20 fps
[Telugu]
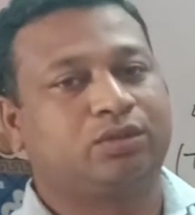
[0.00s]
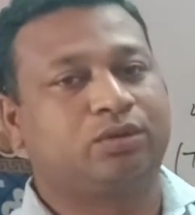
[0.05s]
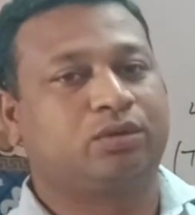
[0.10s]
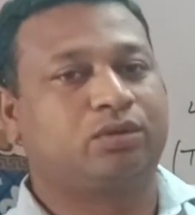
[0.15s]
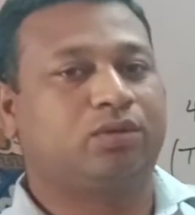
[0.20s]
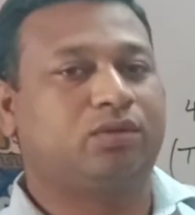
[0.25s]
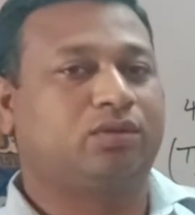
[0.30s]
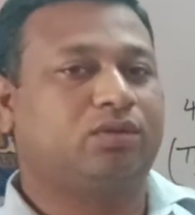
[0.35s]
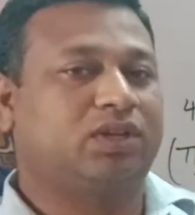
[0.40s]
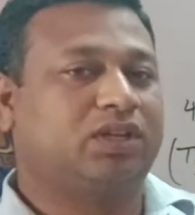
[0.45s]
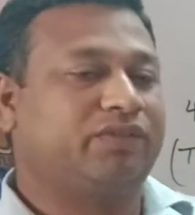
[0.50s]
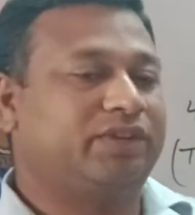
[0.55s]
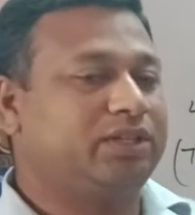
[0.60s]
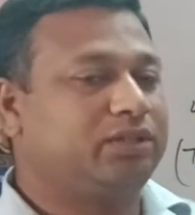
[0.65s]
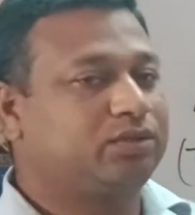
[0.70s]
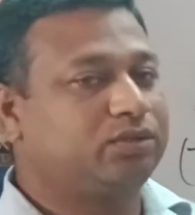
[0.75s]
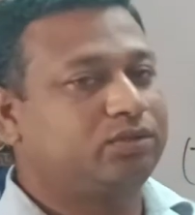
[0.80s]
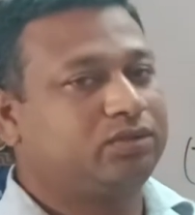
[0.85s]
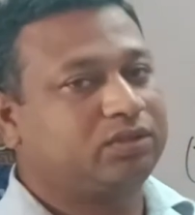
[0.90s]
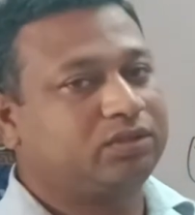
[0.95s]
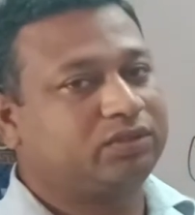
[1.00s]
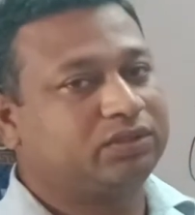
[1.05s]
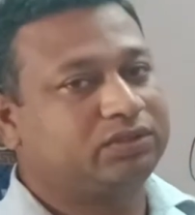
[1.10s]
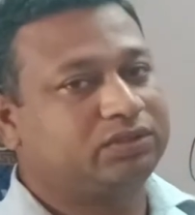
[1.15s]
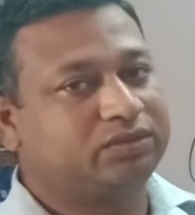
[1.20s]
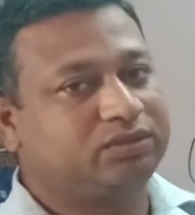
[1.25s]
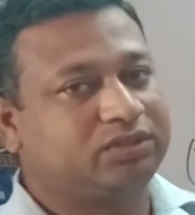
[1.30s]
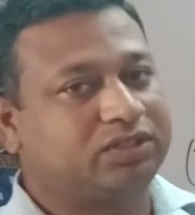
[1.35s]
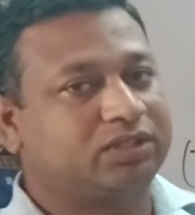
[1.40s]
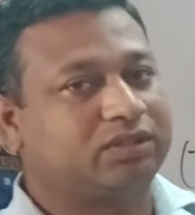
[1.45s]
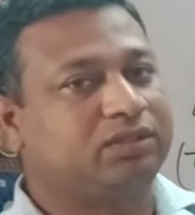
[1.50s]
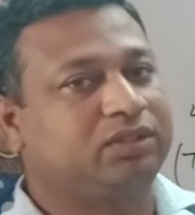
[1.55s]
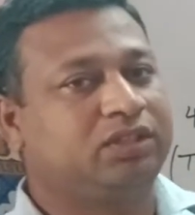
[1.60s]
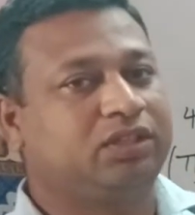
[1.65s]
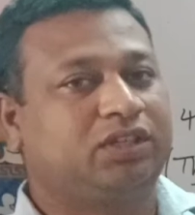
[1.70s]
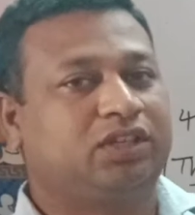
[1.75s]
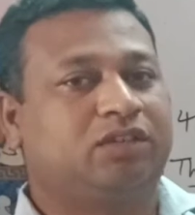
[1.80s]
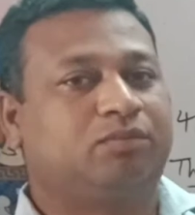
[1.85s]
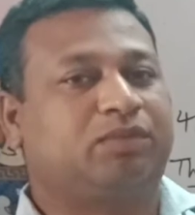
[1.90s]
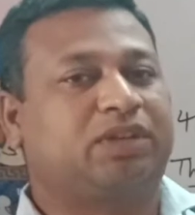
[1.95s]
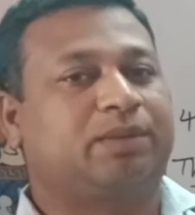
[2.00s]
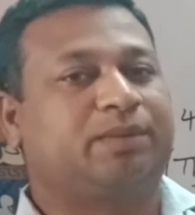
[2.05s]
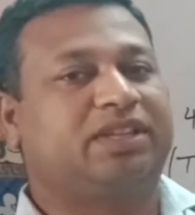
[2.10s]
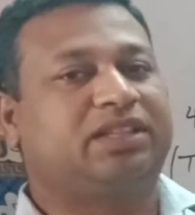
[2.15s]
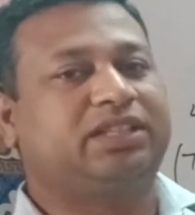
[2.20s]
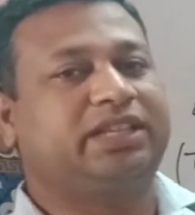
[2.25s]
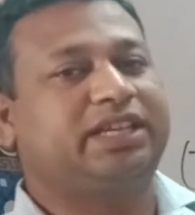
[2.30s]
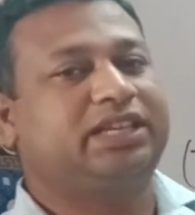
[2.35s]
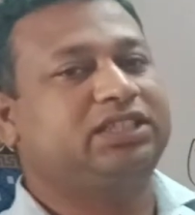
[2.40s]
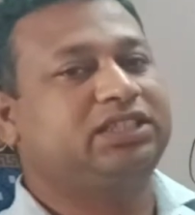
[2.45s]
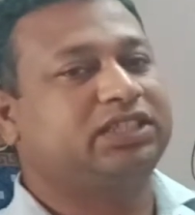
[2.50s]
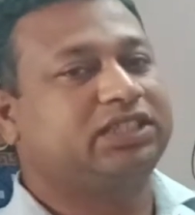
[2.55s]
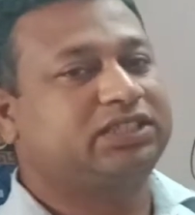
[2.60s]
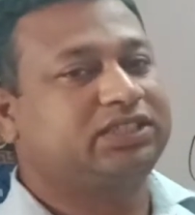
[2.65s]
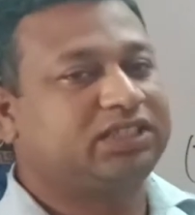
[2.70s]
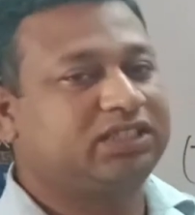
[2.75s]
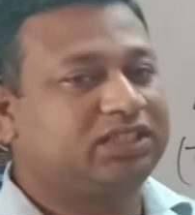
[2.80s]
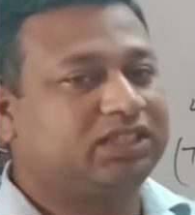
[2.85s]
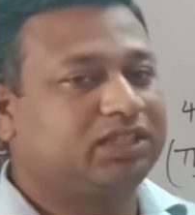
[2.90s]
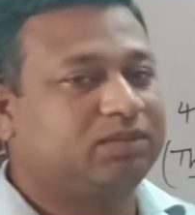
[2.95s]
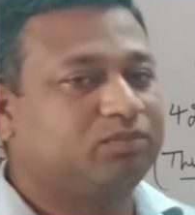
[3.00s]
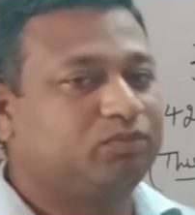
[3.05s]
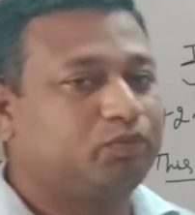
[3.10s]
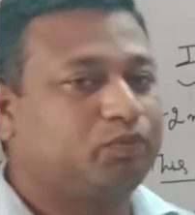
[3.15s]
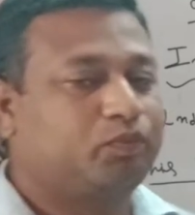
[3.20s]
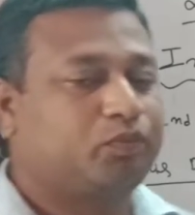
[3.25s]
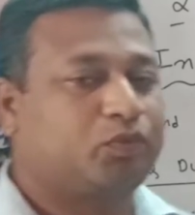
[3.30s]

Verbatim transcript: గురువులు కూడా వెళ్తూ ఉంటారు వస్తుంటారు మనమంతా ఏం చేస్తుంటాం